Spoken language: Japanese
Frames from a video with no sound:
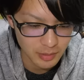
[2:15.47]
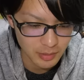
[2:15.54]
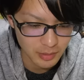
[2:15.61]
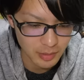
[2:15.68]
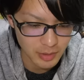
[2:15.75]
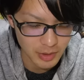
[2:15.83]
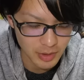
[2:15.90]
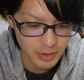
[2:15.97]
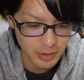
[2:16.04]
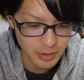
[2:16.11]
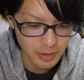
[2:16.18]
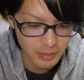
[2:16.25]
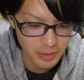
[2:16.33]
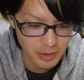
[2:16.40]
ほら、石
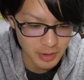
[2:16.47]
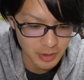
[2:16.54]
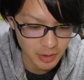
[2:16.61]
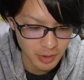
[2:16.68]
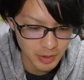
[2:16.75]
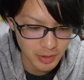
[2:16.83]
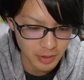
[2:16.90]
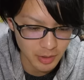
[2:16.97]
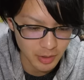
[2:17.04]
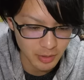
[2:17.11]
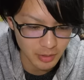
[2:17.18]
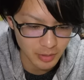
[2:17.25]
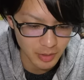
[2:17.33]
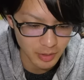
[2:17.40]
化今してた左
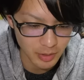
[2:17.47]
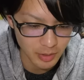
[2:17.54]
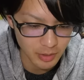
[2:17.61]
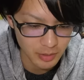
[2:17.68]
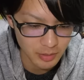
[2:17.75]
側のキャラ。こ